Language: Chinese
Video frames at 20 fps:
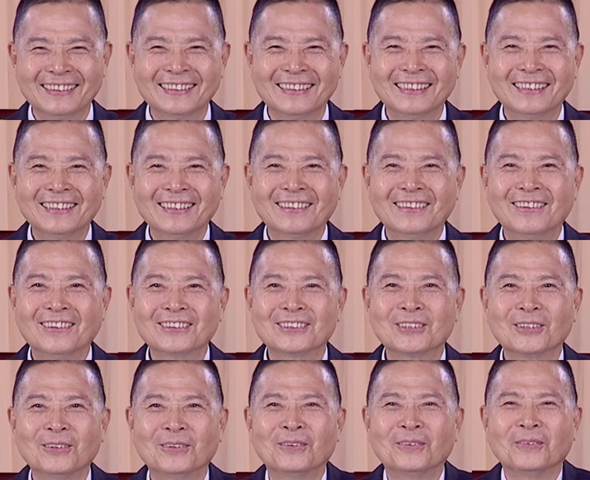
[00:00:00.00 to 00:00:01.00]
”我
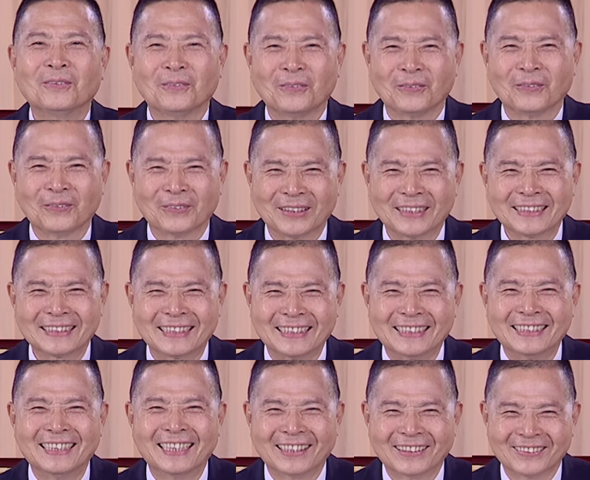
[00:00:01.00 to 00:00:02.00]
说：“我我能
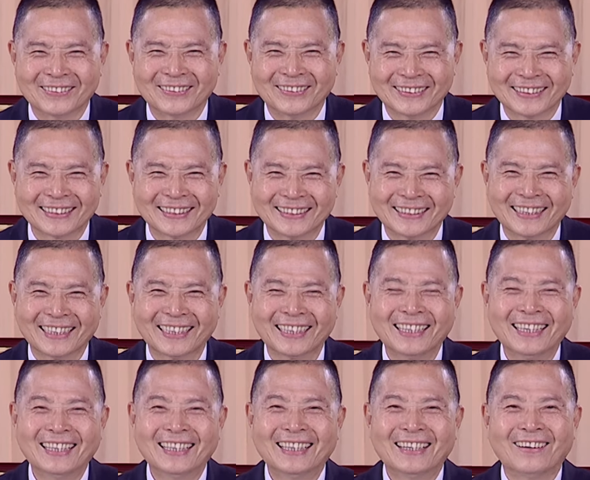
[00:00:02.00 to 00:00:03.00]
体谅，我能体
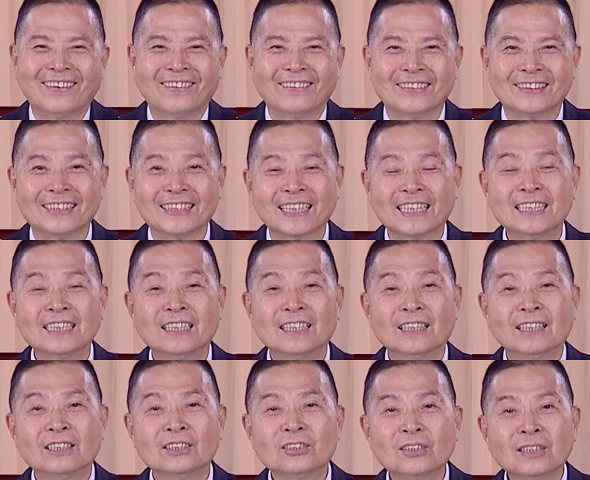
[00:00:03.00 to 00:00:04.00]
谅。”哦，你看，
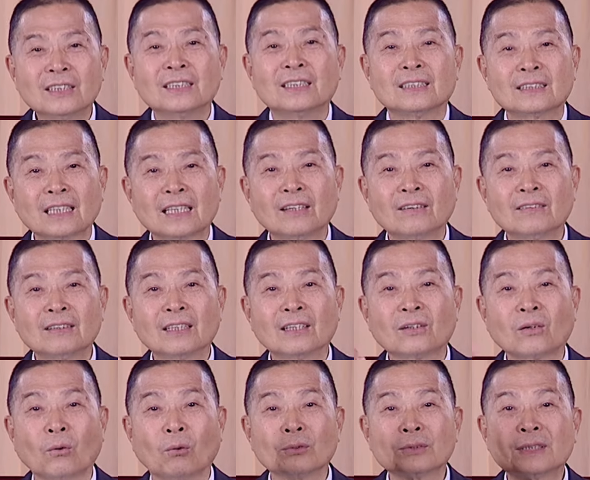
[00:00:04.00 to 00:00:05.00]
就你带到一个
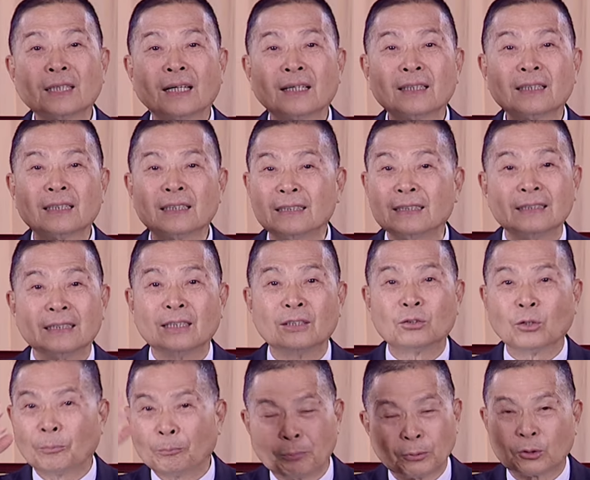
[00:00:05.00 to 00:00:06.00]
国家，那个语言
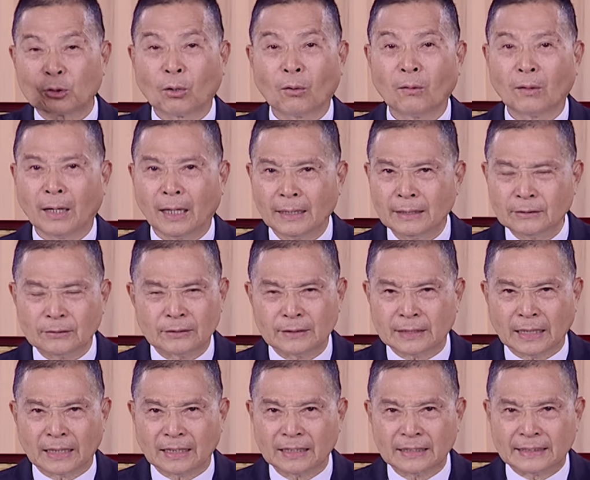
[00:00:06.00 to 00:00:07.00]
都不通啊，一直
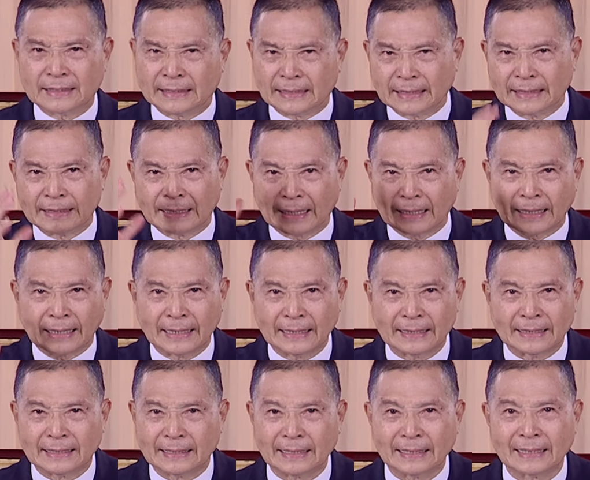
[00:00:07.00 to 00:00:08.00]
讲那个经典给
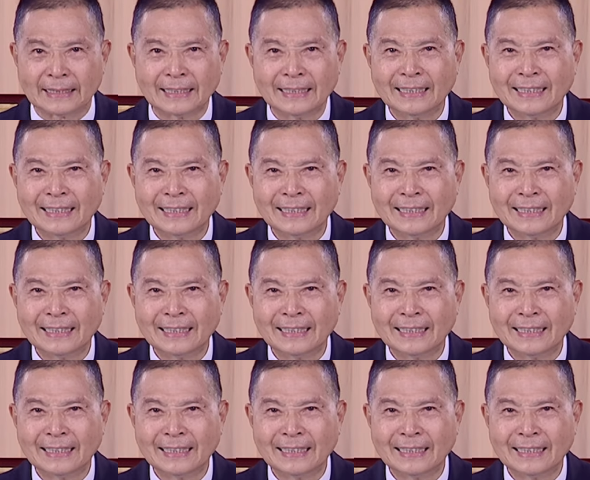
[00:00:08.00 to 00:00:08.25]
你听。